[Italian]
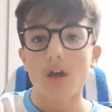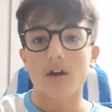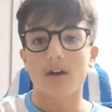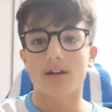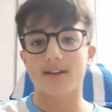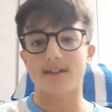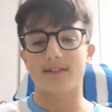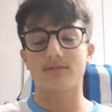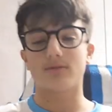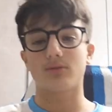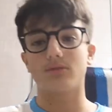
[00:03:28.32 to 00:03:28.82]

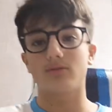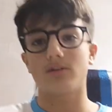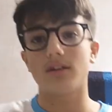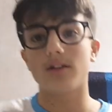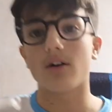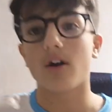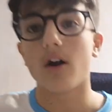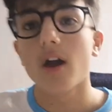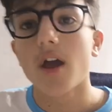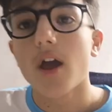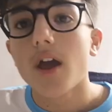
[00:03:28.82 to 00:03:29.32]
Cristo
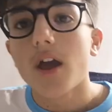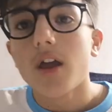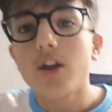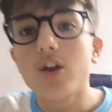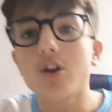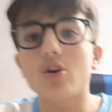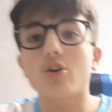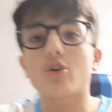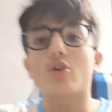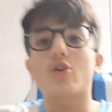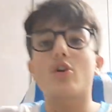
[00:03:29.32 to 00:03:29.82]
Dio,
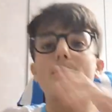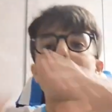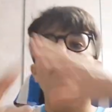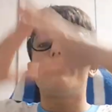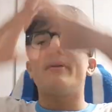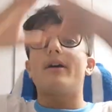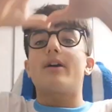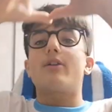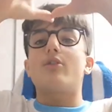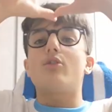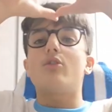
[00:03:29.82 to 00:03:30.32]
io non ho
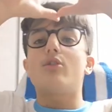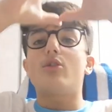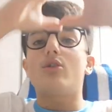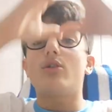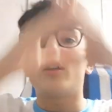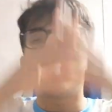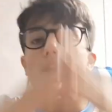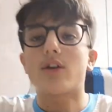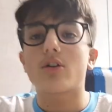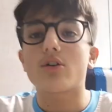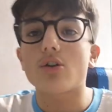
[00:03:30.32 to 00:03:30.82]

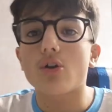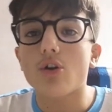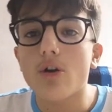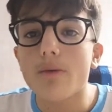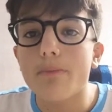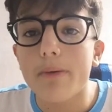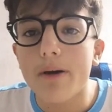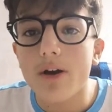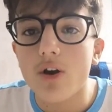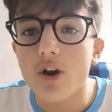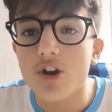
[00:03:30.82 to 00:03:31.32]
parole, io non ho
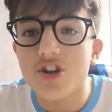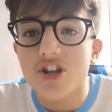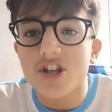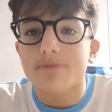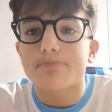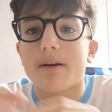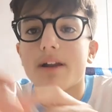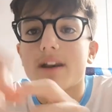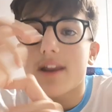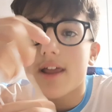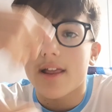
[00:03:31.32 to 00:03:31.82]
parole. C'è
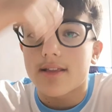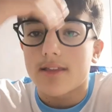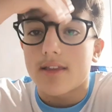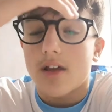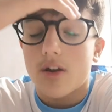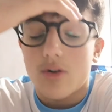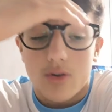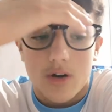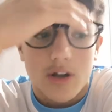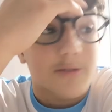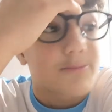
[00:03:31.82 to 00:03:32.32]
Spalletti.
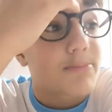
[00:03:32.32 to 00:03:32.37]
Allora,